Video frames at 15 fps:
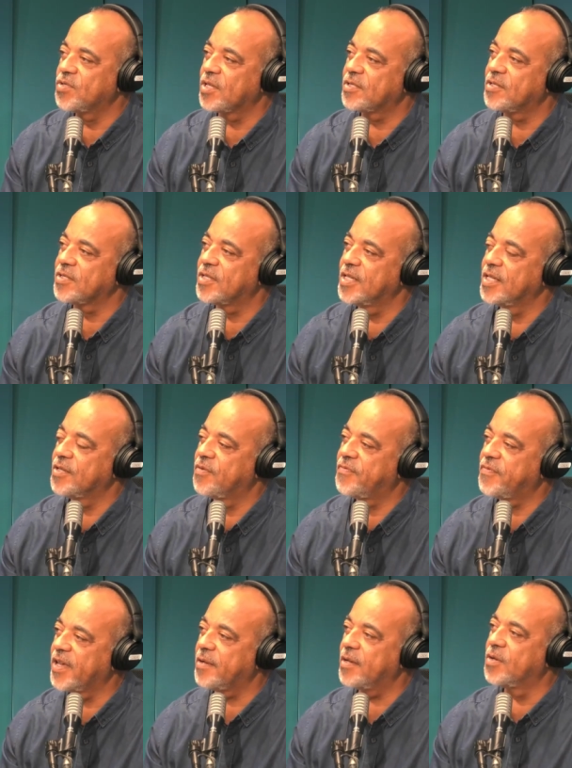entendez
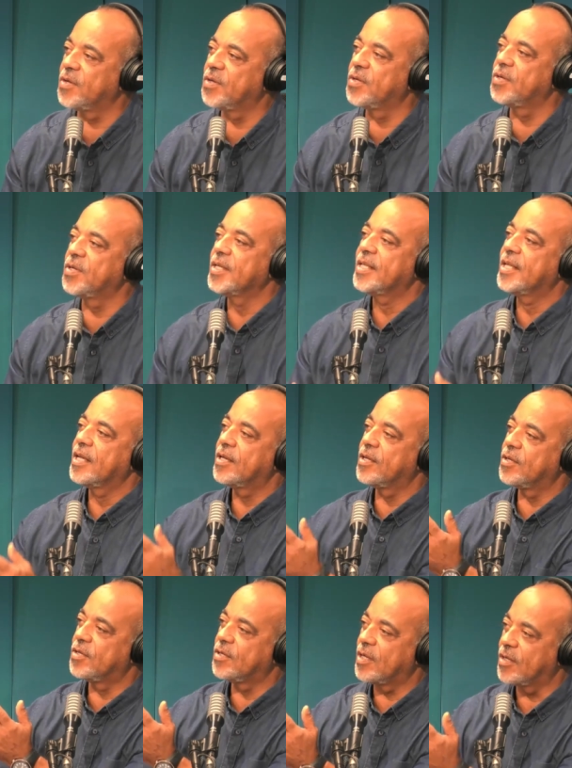faire
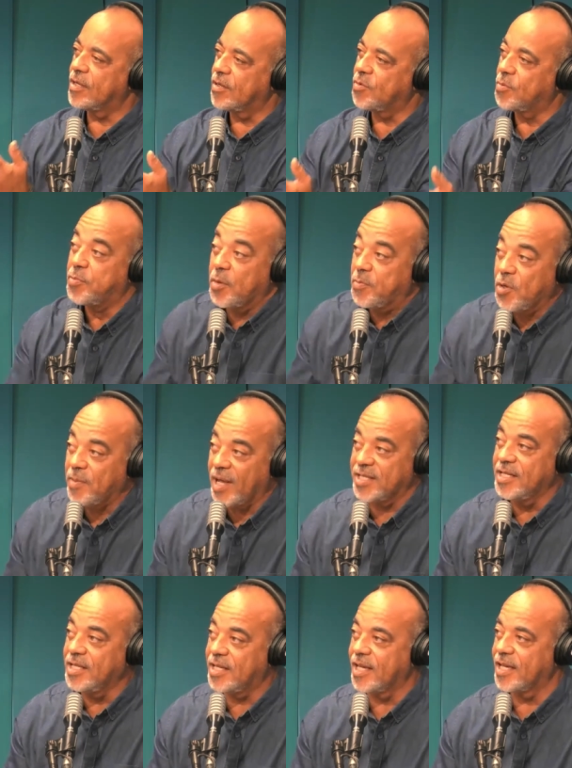euh, au peuple
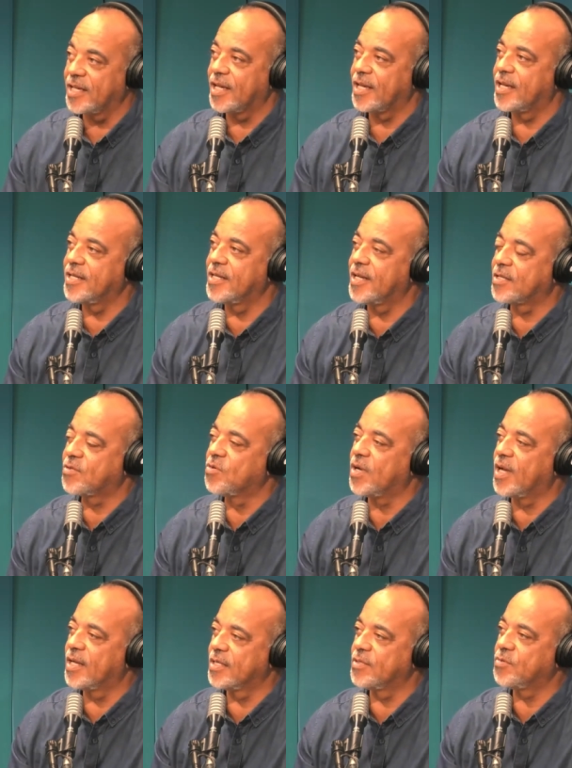martiniquais, hein, à
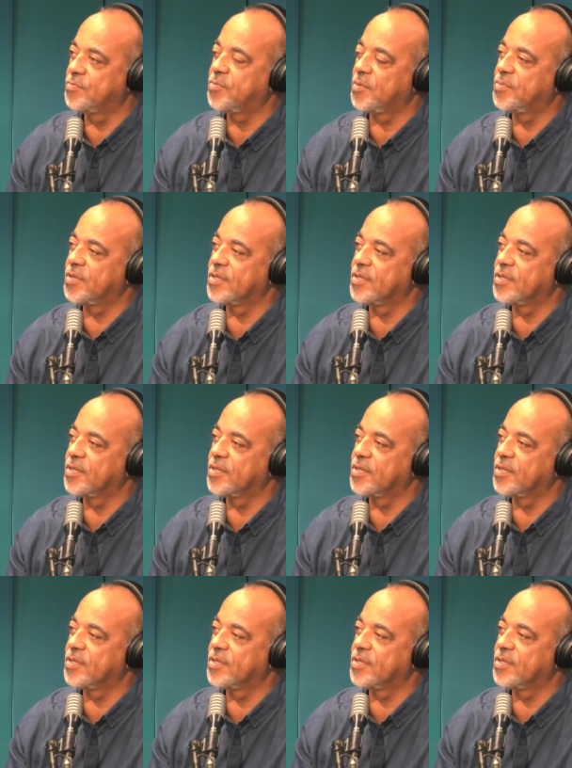l'électorat et au peuple